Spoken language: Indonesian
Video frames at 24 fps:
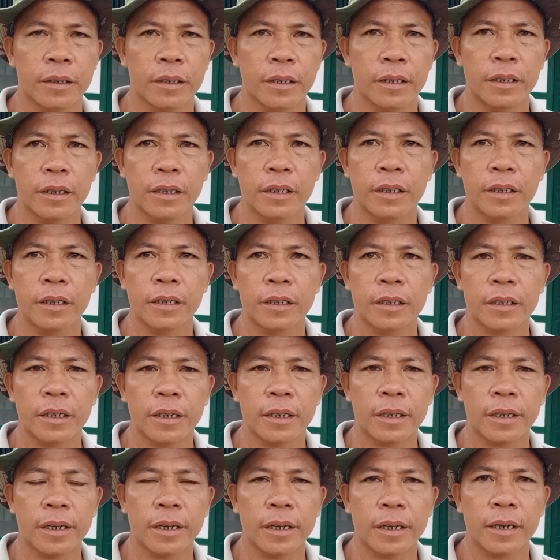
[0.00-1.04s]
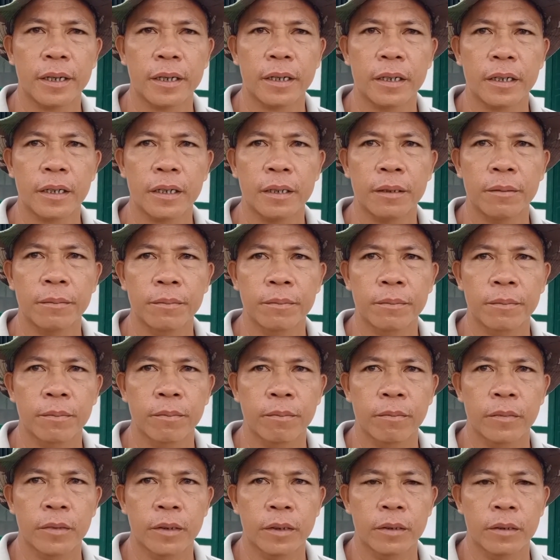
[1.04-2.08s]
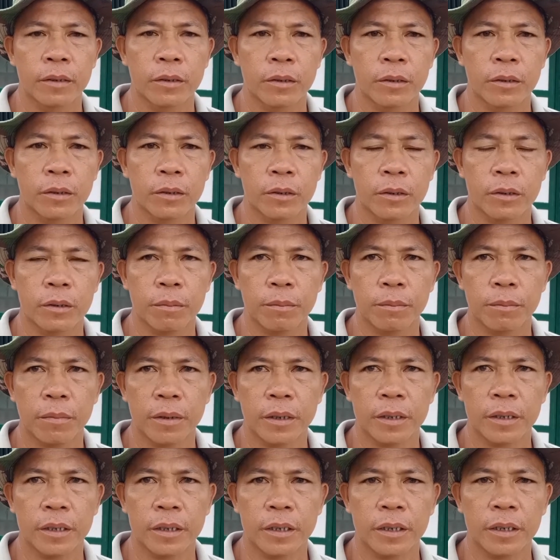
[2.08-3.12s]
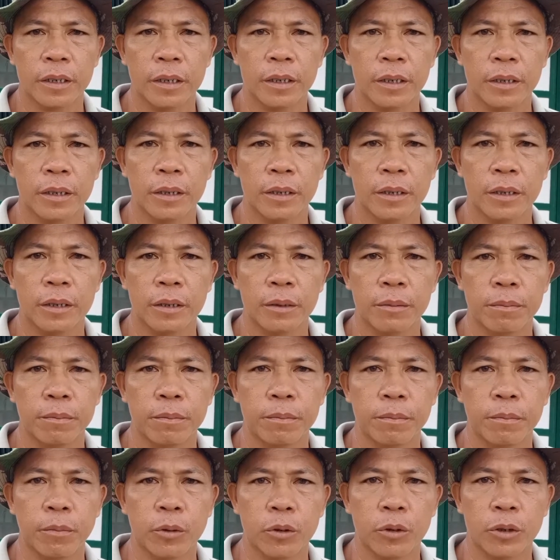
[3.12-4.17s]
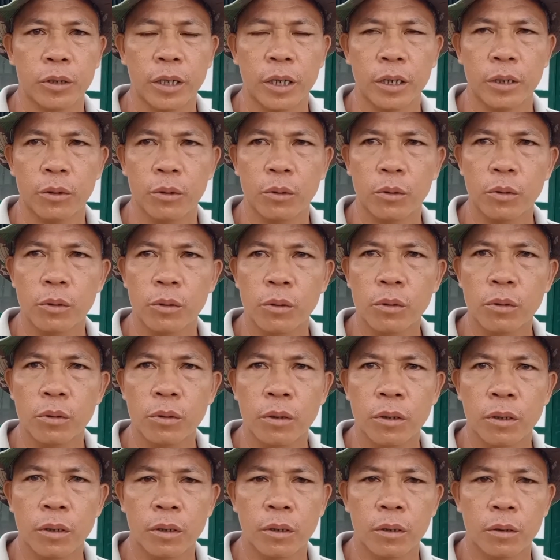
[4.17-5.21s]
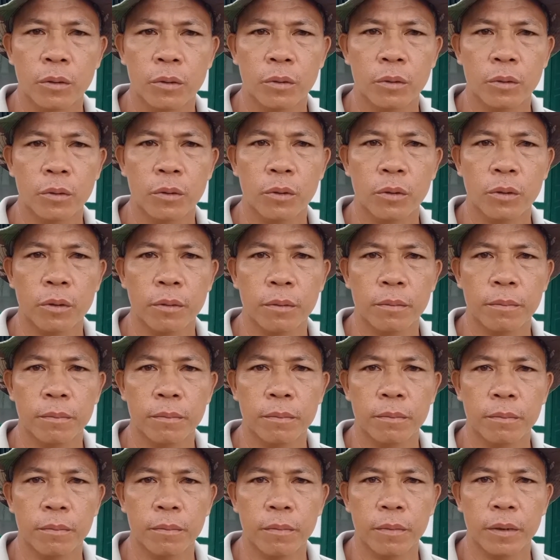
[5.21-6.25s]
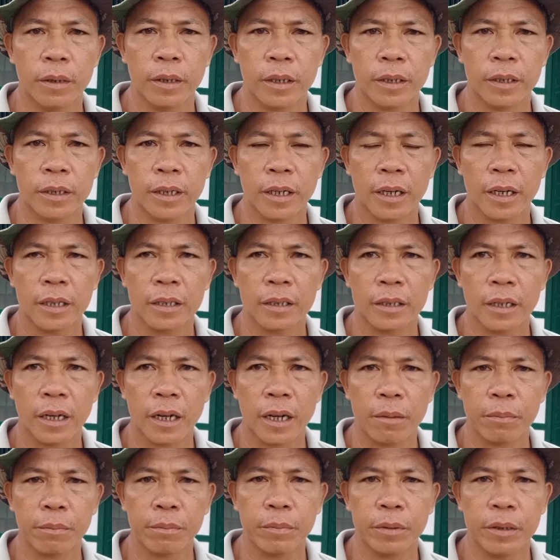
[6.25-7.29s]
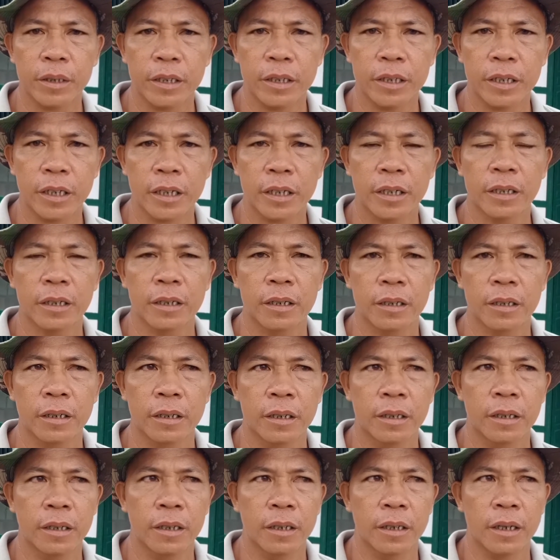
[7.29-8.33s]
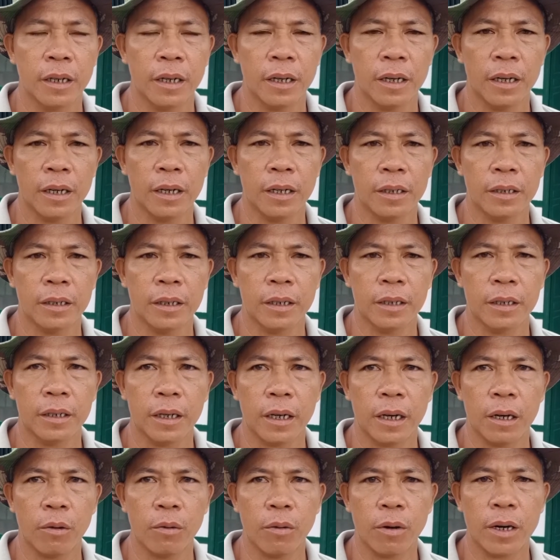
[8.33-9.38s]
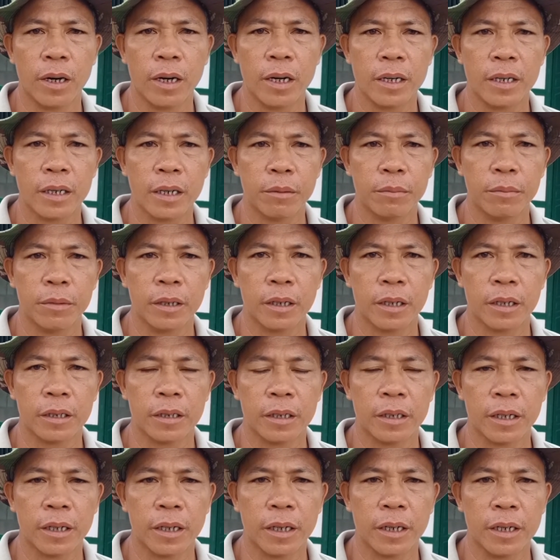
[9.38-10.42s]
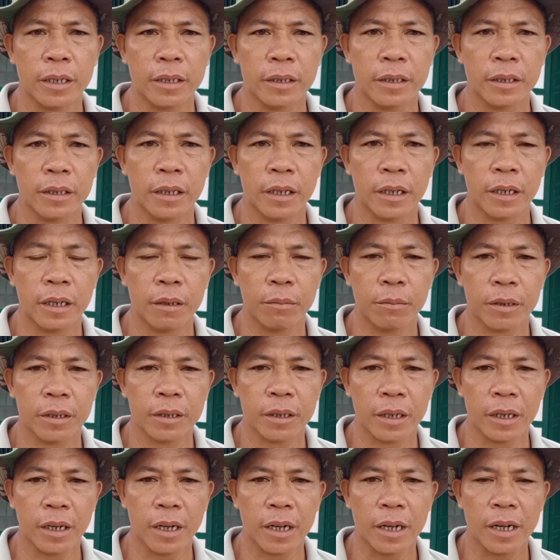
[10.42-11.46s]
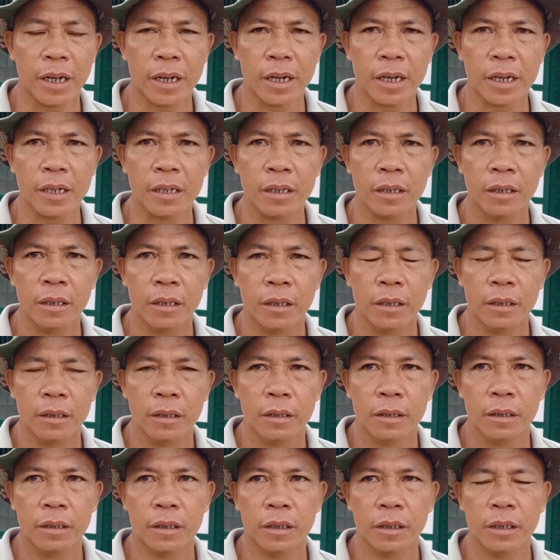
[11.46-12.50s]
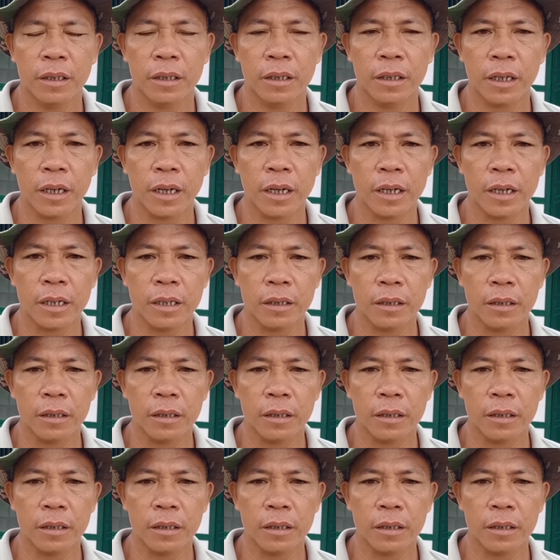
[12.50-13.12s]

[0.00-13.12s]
Ini saya masih di Posyandu untuk mengerjakan tahap finishing. Dari awal kami kerjakan tidak ada masalah hingga